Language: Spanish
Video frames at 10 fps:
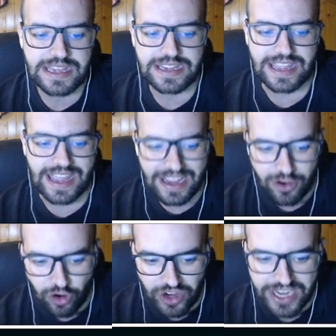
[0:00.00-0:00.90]
que
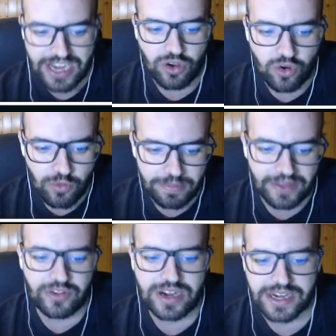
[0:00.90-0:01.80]
con él
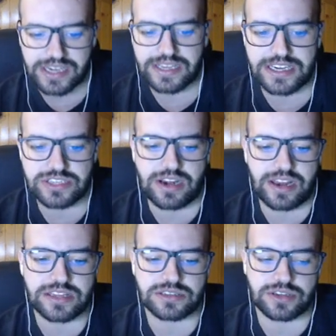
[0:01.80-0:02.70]
ocupando el carril derecho el
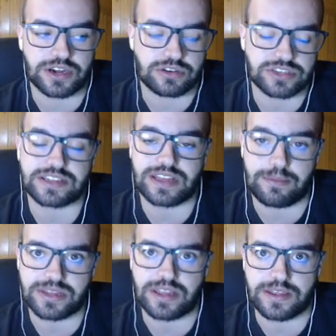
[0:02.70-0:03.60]
Atlético es otra cosa.
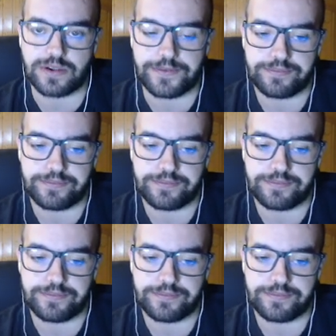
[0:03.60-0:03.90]
También te digo,